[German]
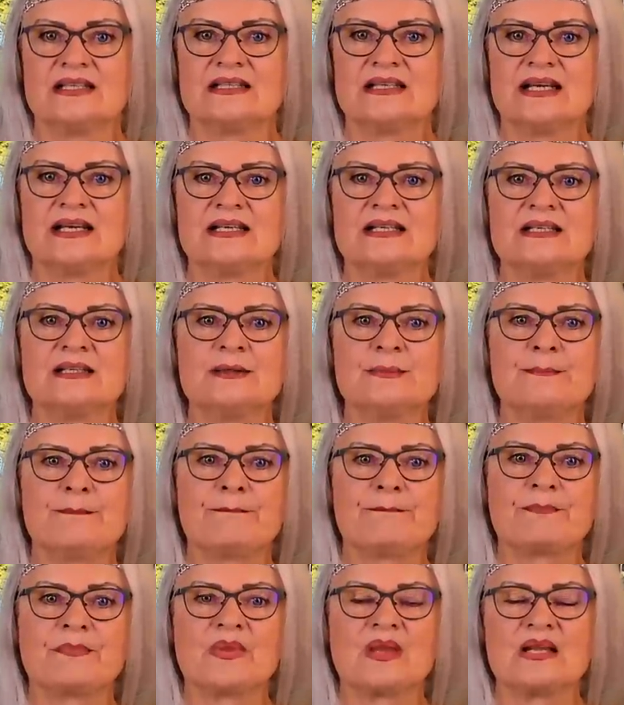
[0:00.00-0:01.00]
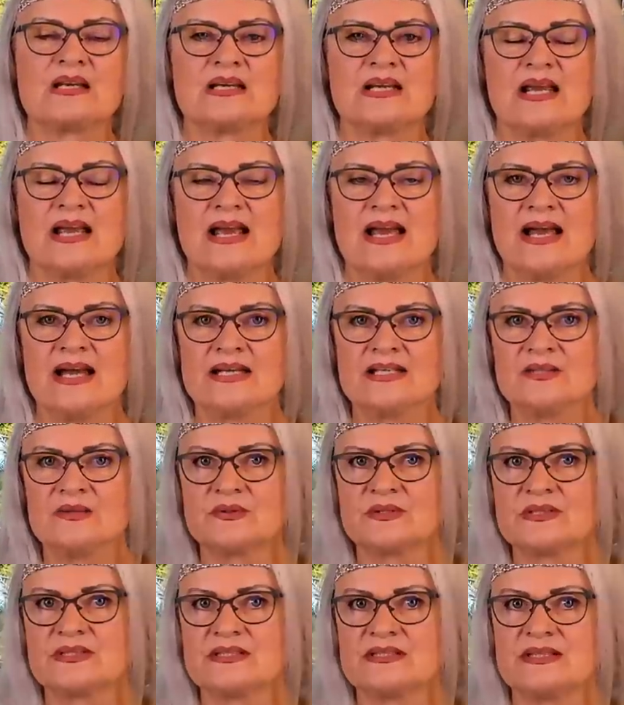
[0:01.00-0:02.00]
Denn die Erde
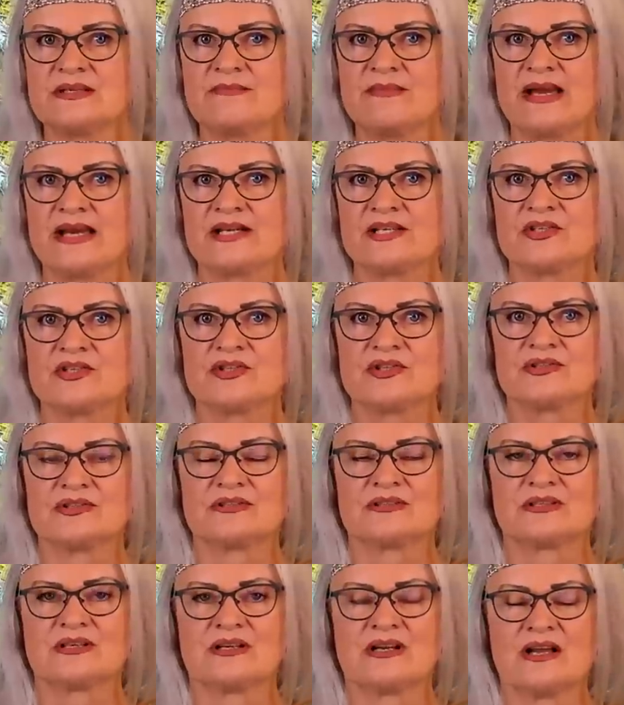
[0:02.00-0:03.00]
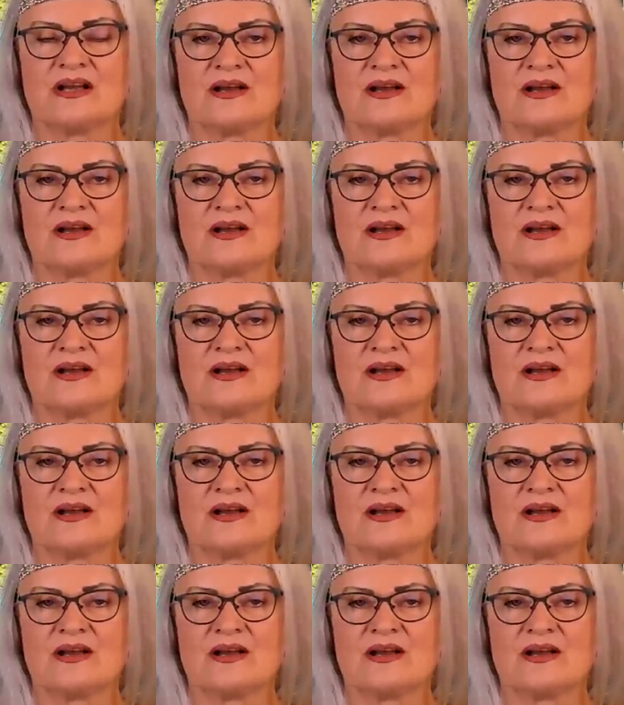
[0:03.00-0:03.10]
und die Menschen,